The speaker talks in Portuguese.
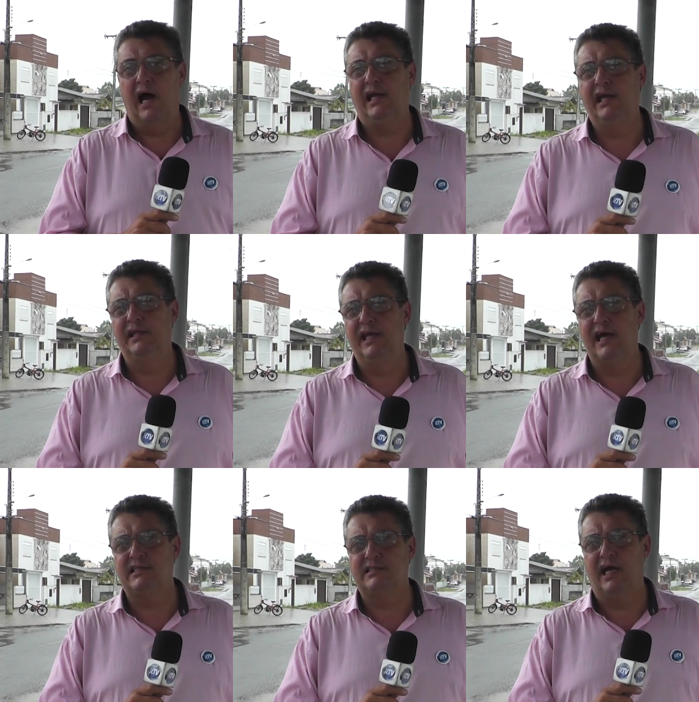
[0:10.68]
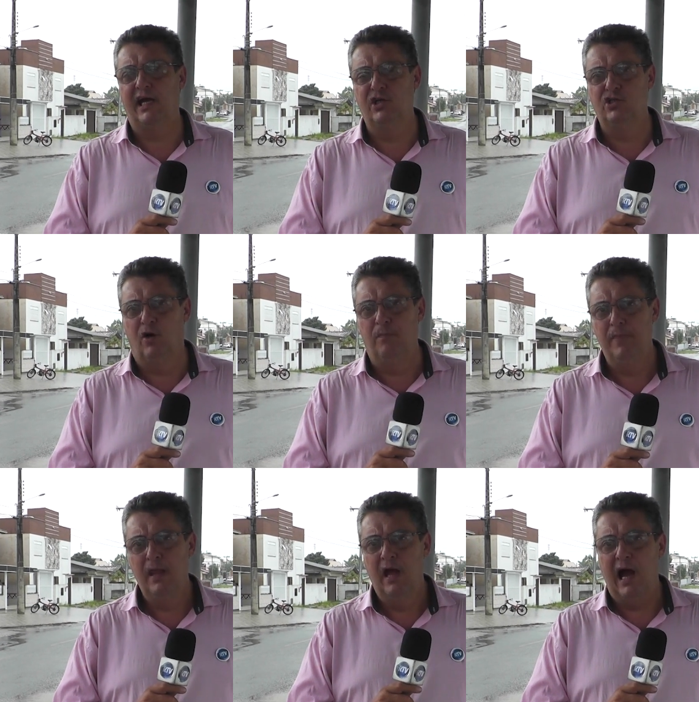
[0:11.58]
aqui desta região,
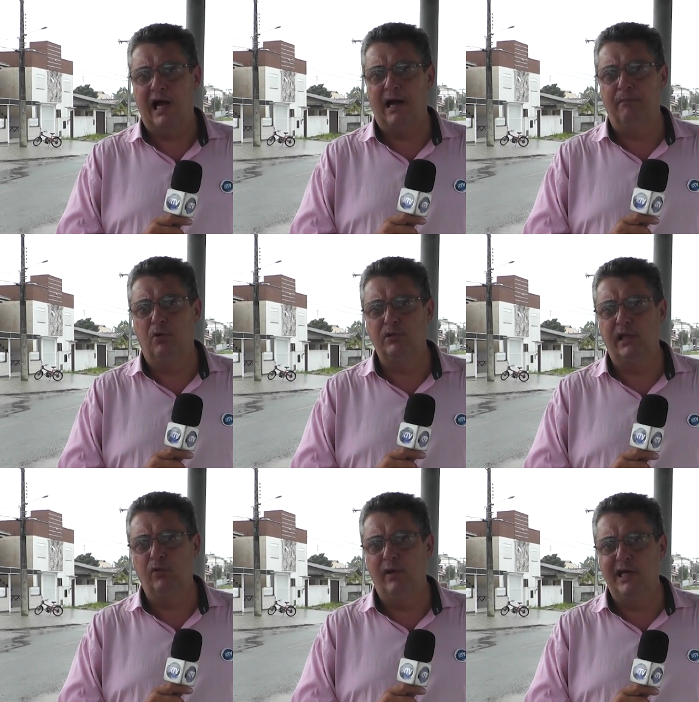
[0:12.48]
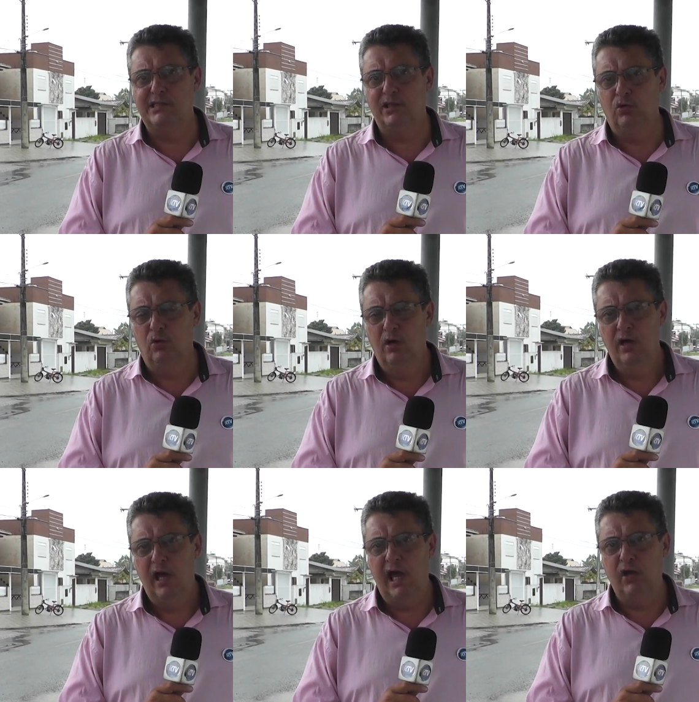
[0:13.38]
acabou tendo êxito
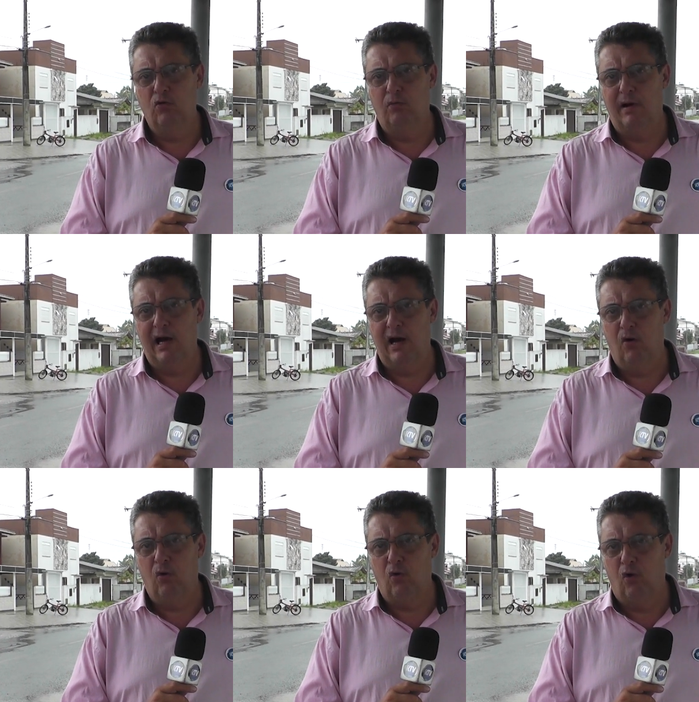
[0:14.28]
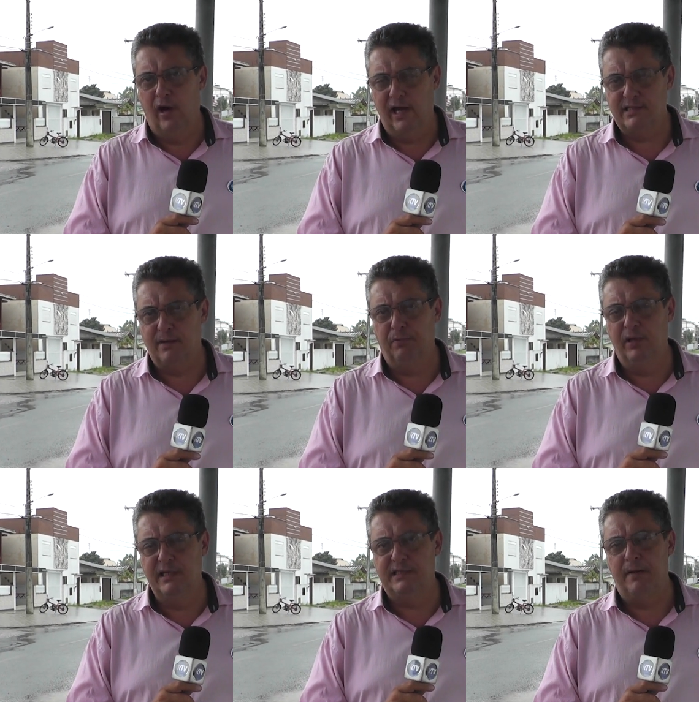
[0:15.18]
em uma ocorrência. A
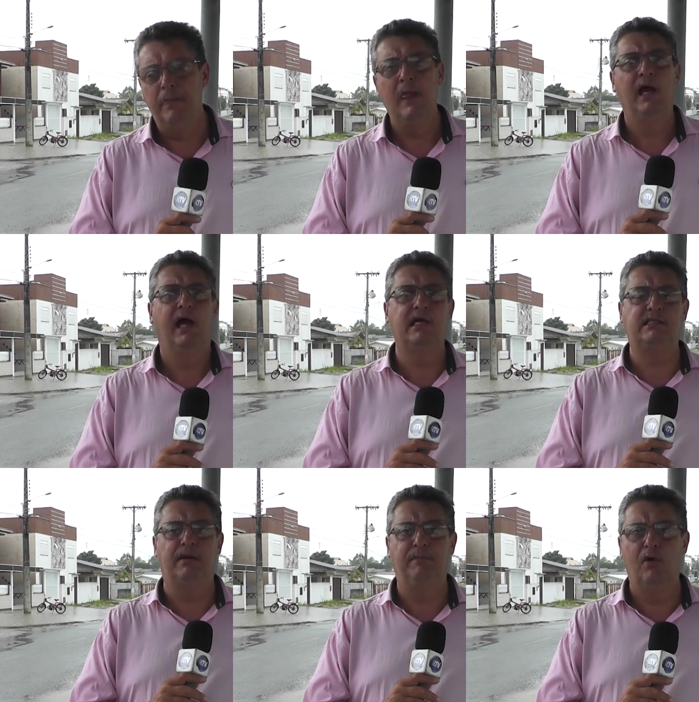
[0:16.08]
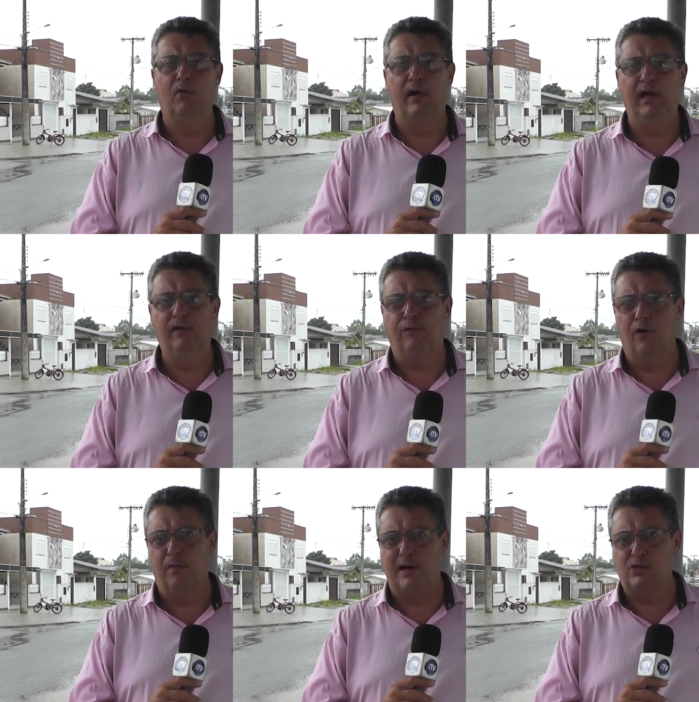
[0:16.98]
polícia recebeu
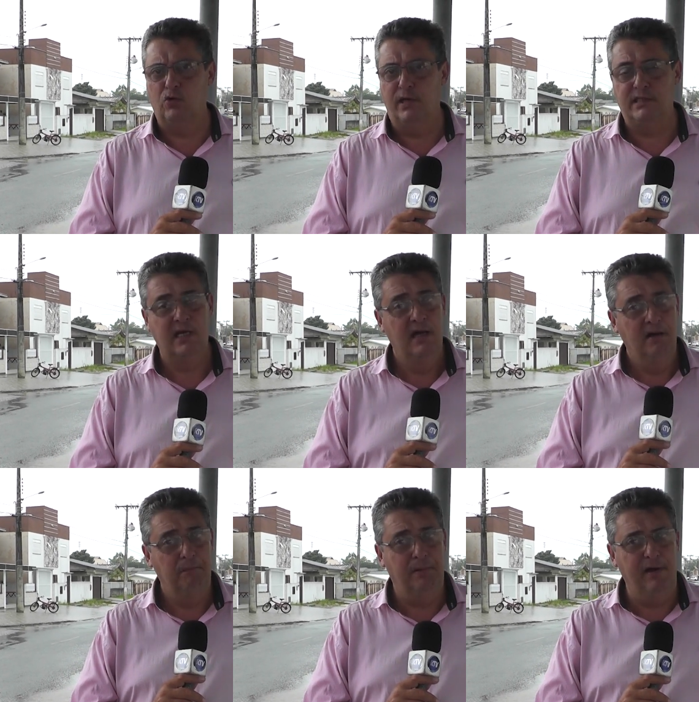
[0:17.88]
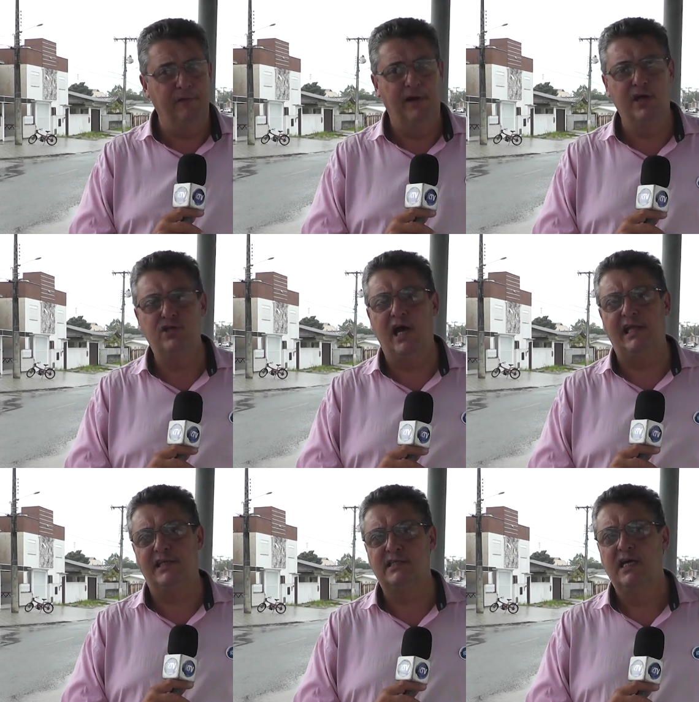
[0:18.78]
informações
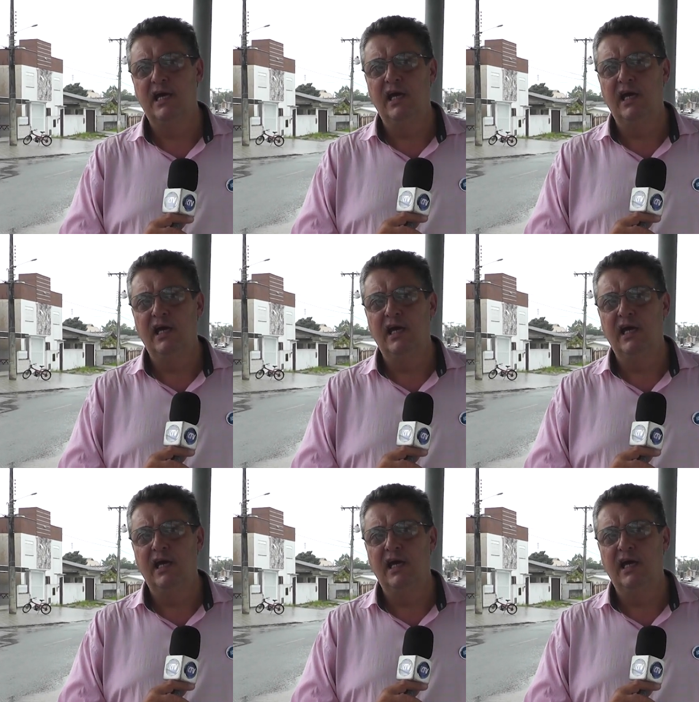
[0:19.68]
privilegiadas